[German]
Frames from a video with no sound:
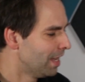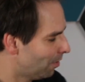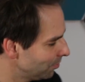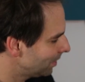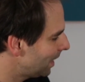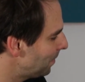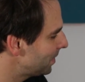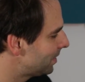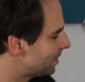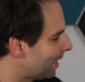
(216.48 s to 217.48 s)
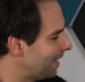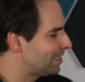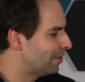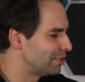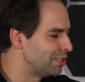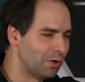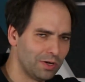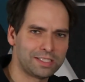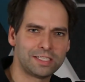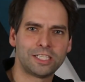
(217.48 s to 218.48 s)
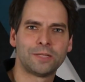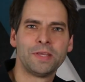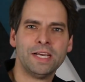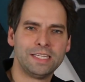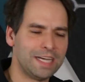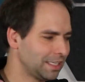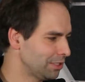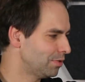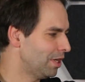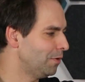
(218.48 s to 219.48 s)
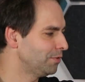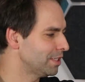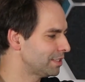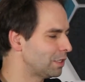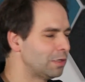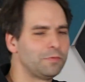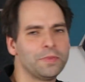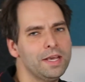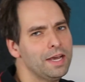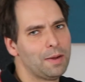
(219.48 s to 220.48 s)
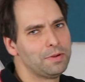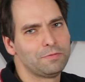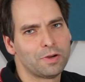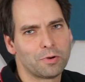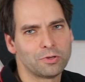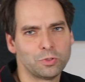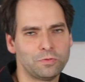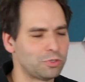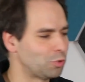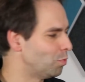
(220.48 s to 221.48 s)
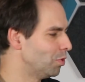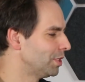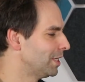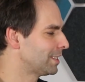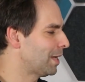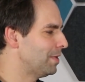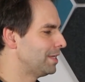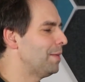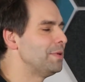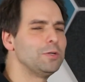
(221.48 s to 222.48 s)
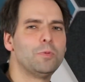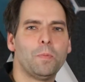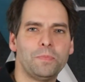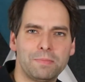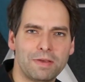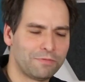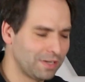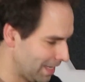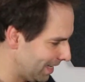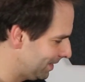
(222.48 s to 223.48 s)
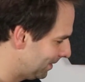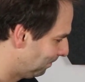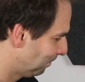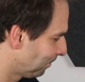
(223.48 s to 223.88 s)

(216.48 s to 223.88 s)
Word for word: außer ich habe jetzt eine 3090, die hat da so einen Aufsatz drauf, aber die verbraucht so viel Strom, Leute, das kann man damit überhaupt nicht mehr vergleichen.